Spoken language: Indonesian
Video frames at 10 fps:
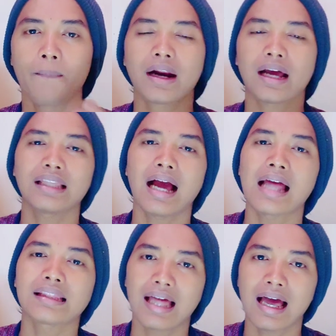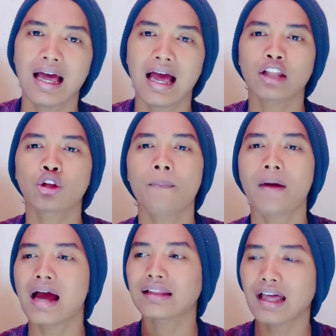berkata-kata atau
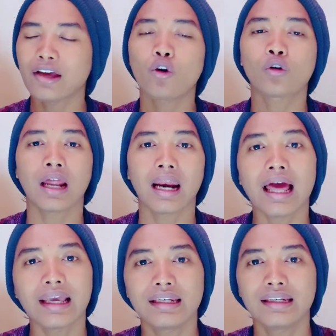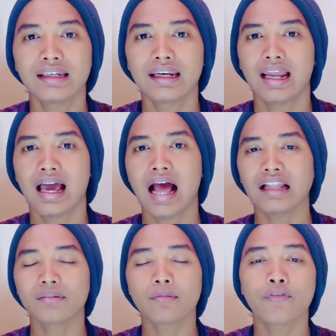mengatai orang lain
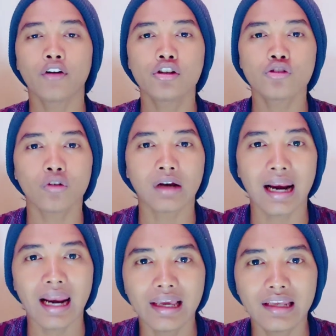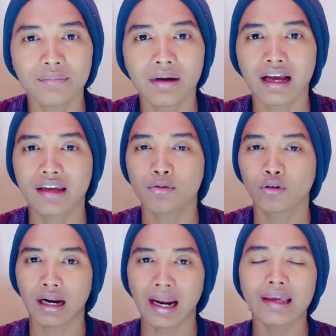atau memfonis orang lain menghakimi
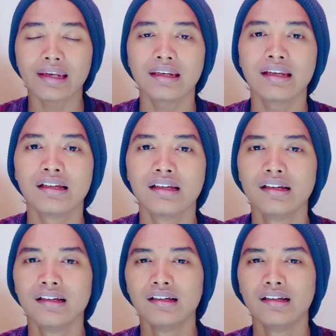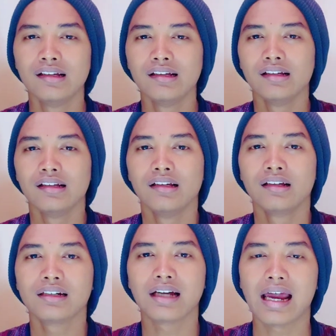orang lain
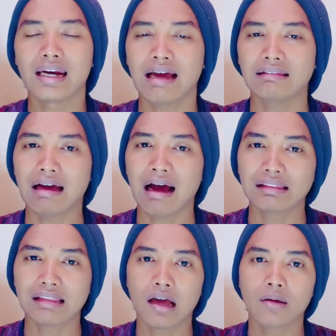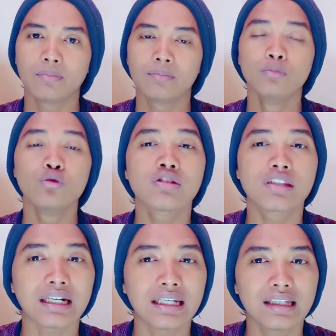dengan kata-kata
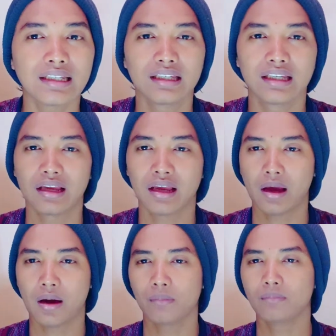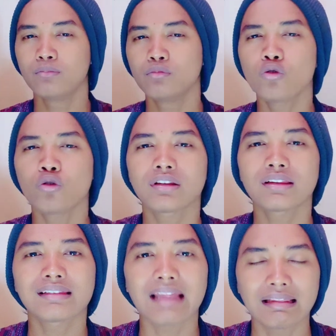musri,
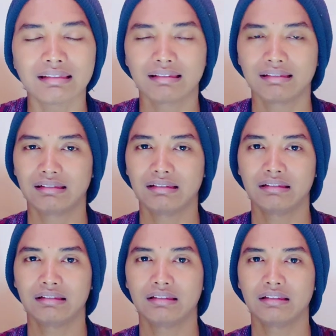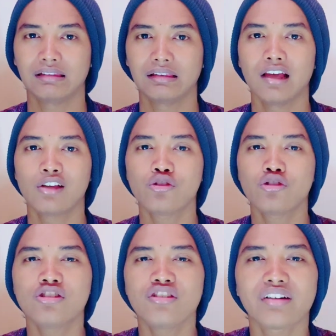murtad
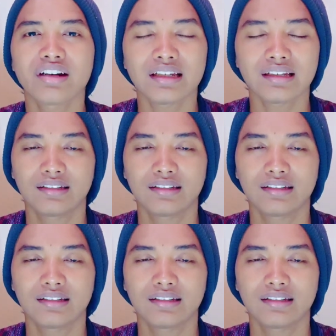syirik